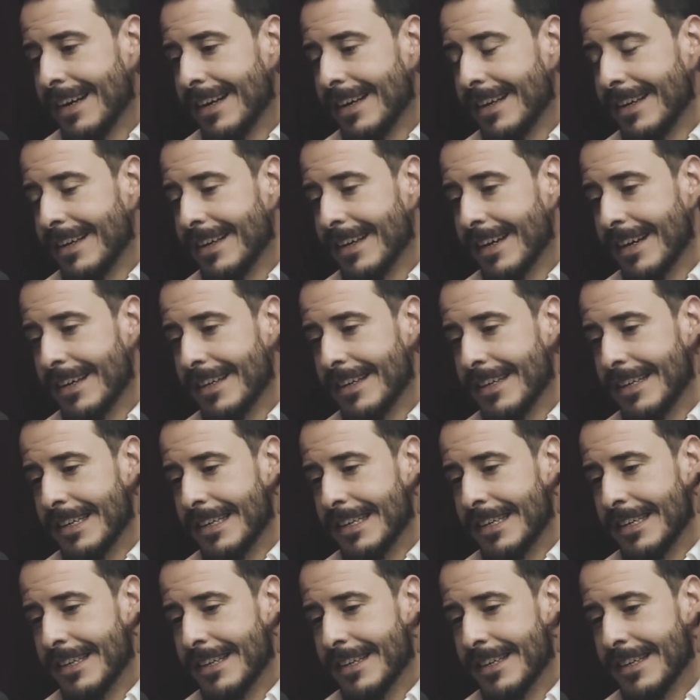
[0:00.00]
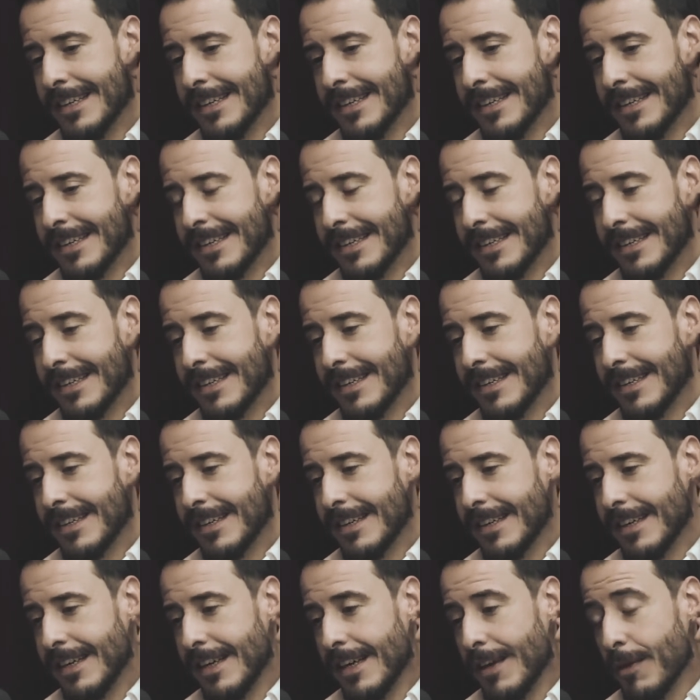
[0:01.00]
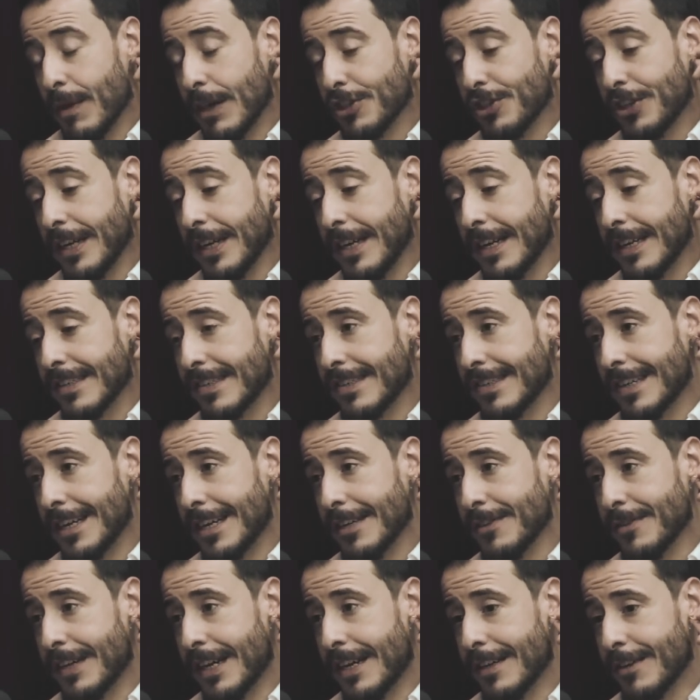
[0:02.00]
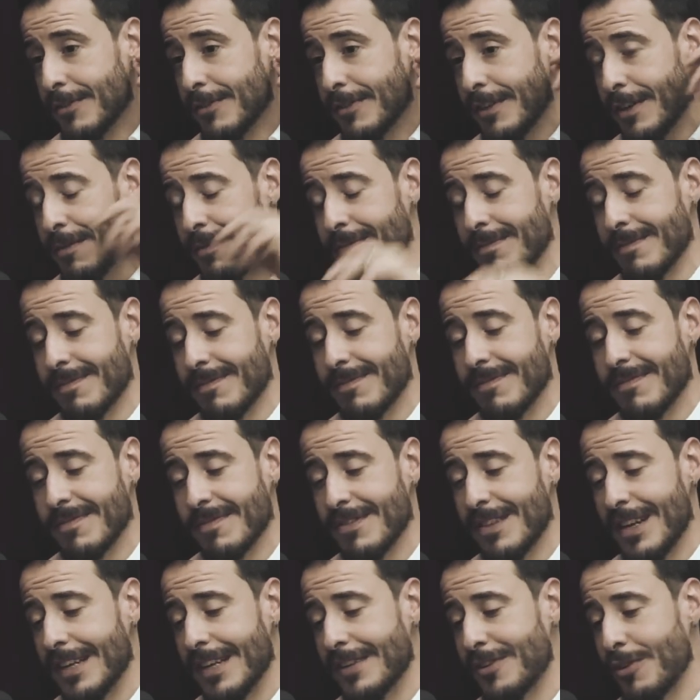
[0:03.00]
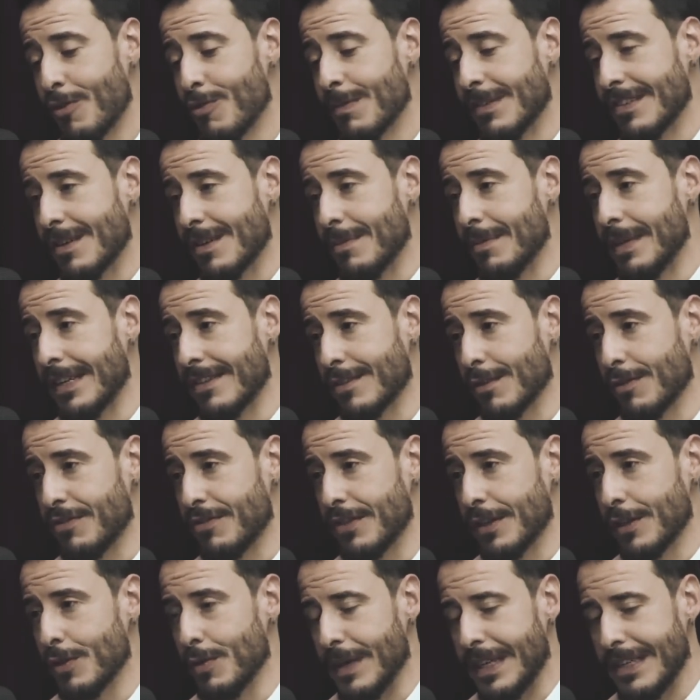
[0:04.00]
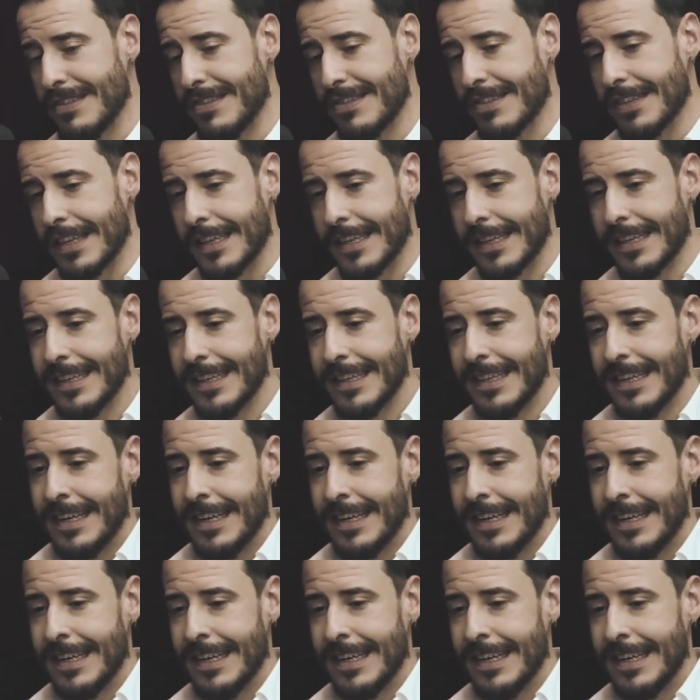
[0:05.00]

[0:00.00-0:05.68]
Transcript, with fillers: E aí. Eu acho engraçado, cara, que eu tenho Sei lá, tem algumas amigas que eu sigo no Insta, né?